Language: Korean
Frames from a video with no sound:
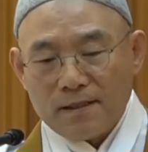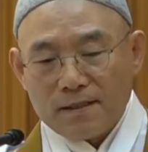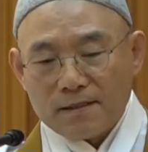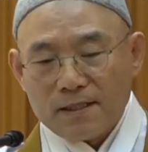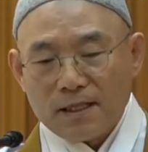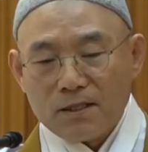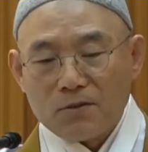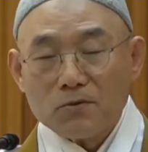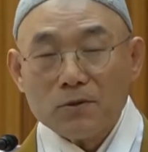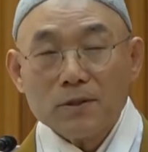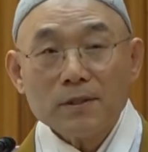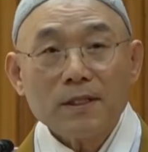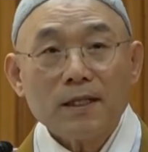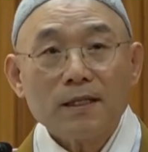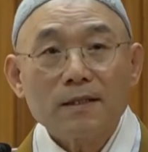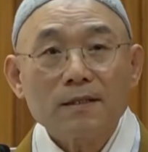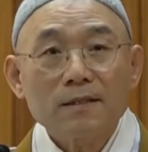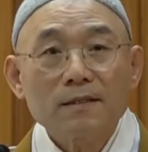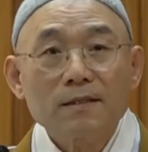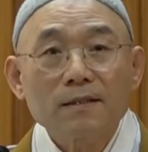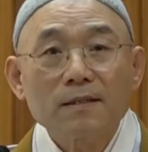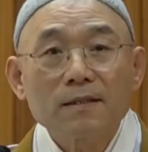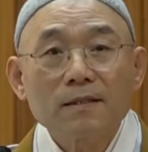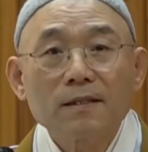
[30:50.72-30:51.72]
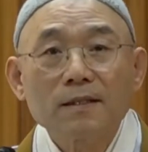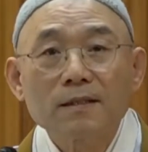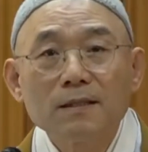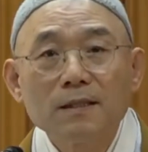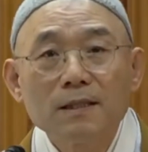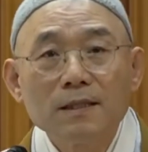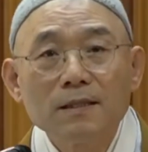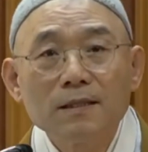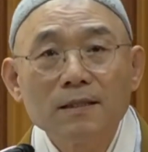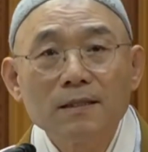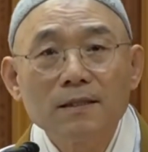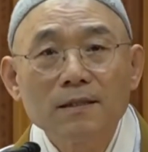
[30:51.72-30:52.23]
자꾸 이제
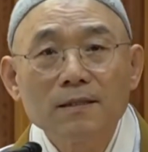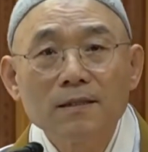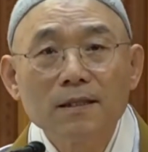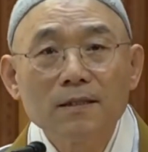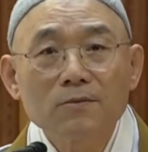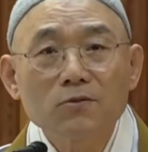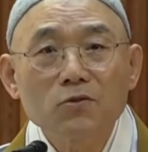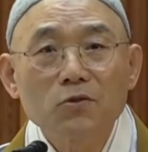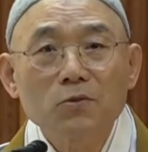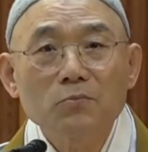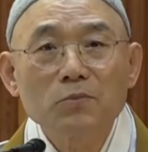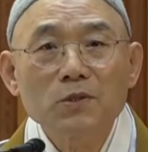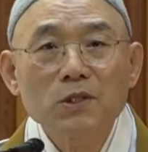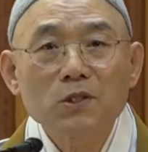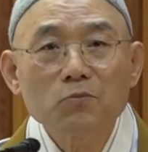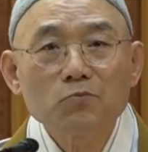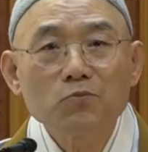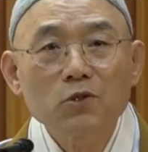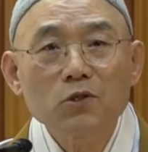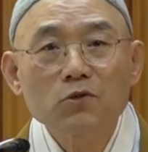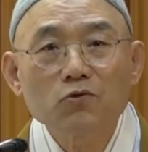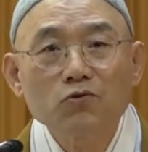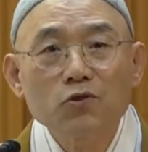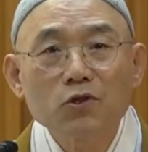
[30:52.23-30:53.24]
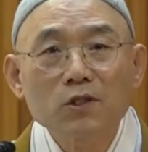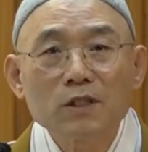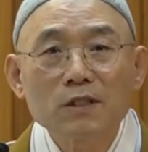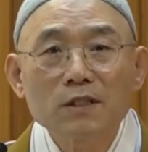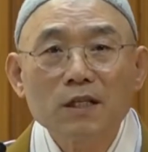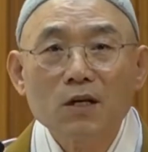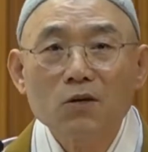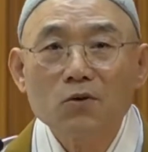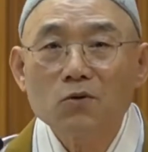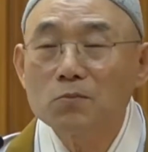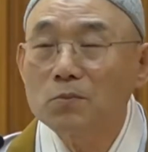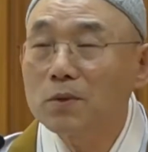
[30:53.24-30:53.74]
여쭤 미륵불이
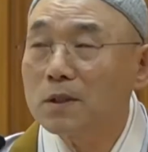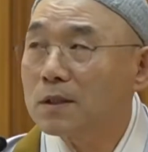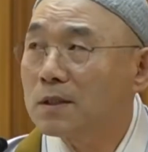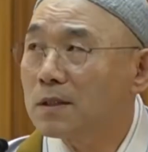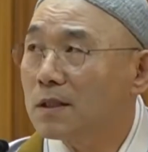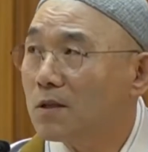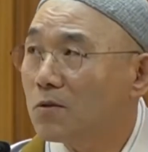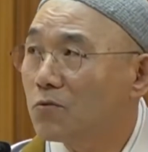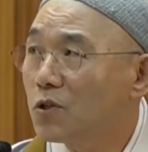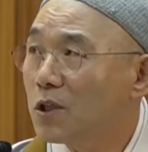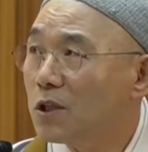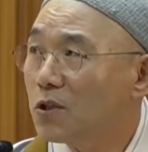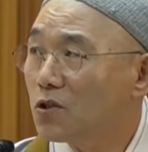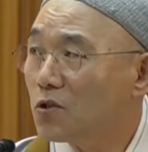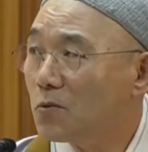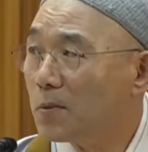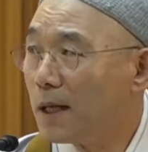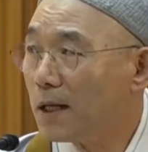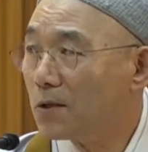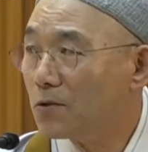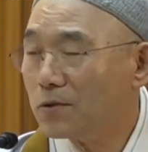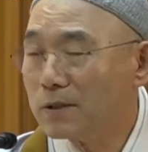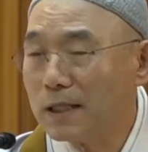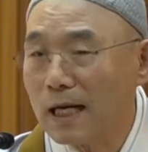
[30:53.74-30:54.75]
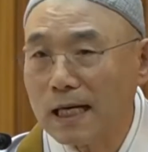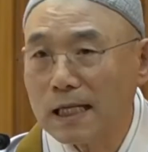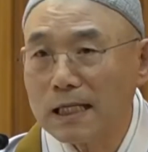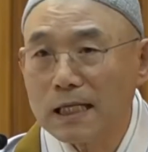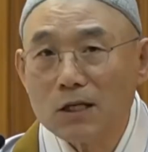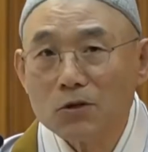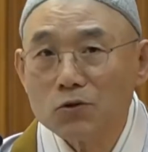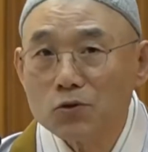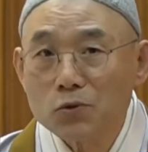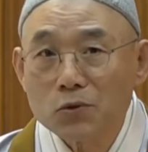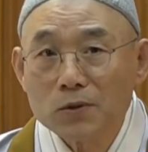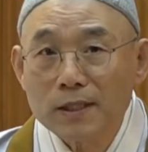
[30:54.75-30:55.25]
누구시냐고 뭐시냐고 여쭤봐도
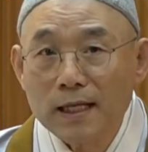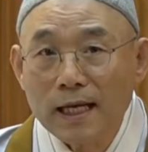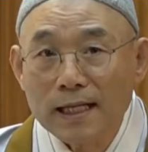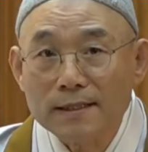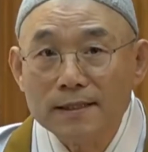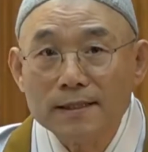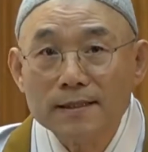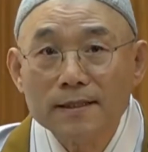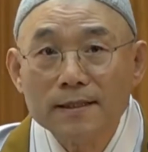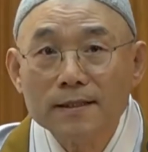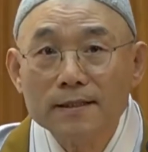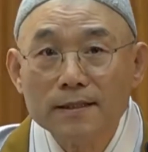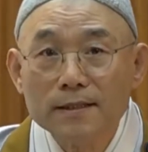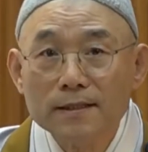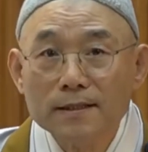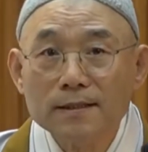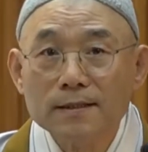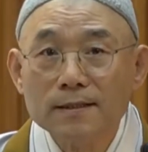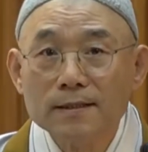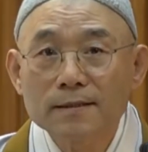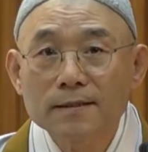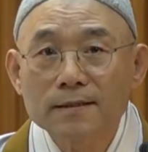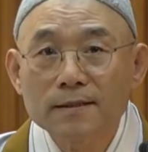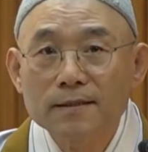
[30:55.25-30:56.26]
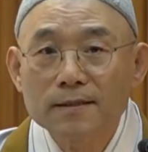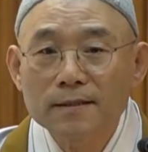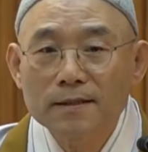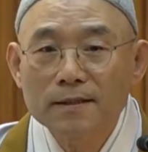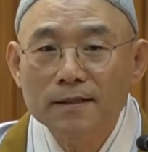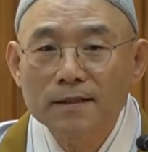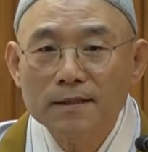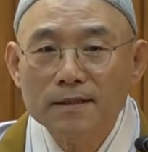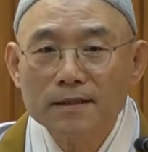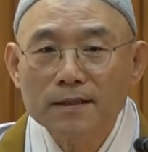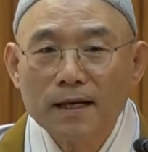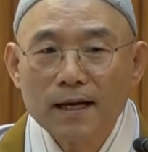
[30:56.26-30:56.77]
나라고 소리를 안 내시거든.
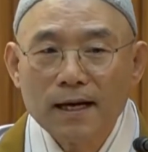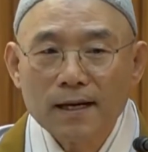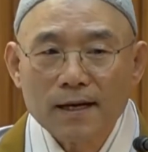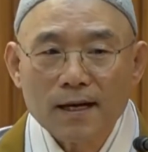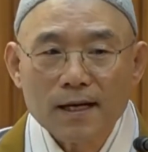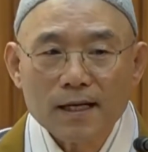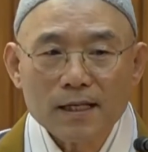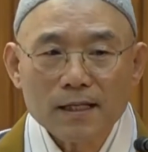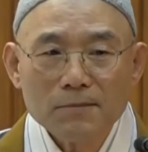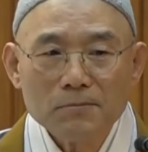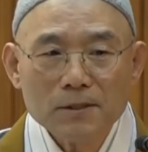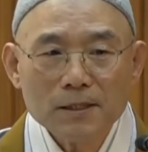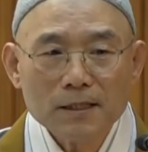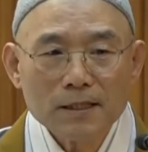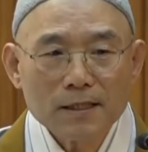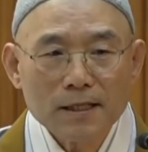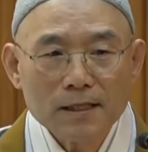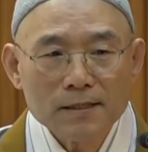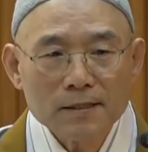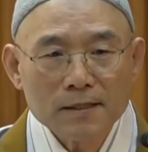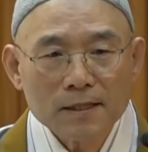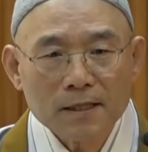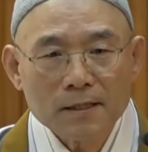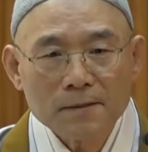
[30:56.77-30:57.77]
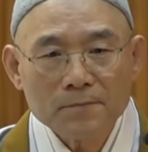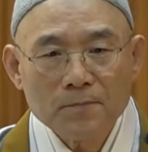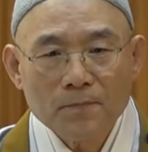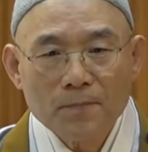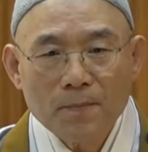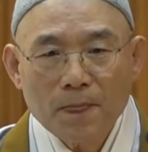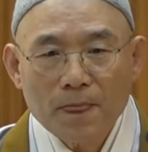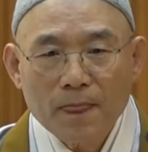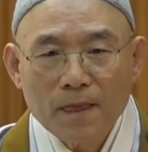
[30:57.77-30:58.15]
그러니까 깎아보니까 이제